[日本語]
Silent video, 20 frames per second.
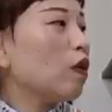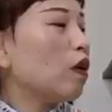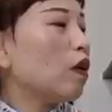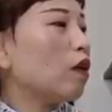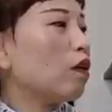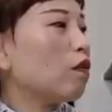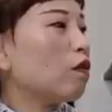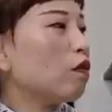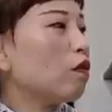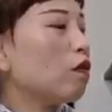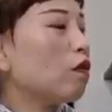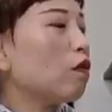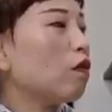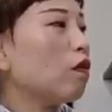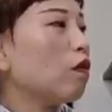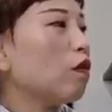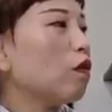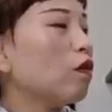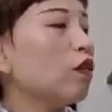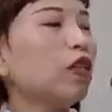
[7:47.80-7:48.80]
あの
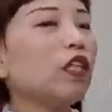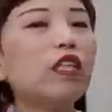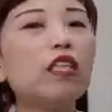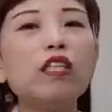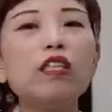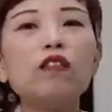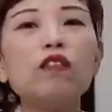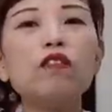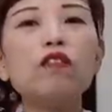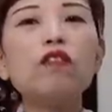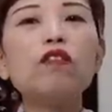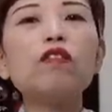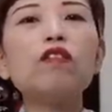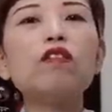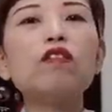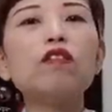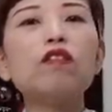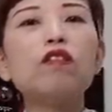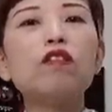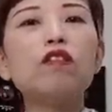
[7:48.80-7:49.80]
クリーニング
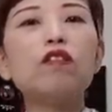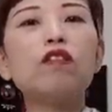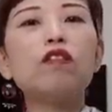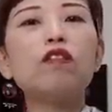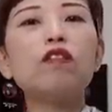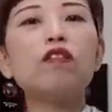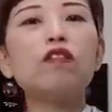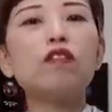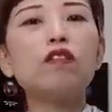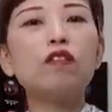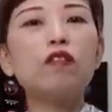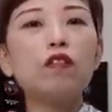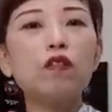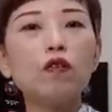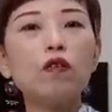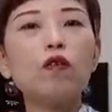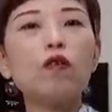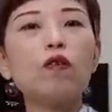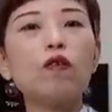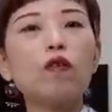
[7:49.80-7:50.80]

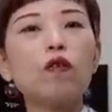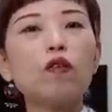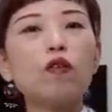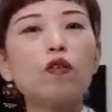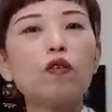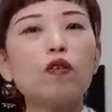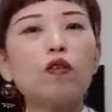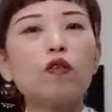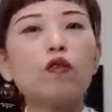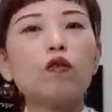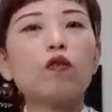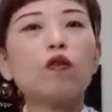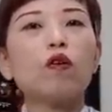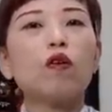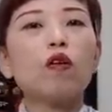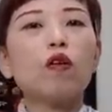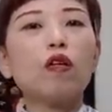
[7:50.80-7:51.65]
のちょっと,、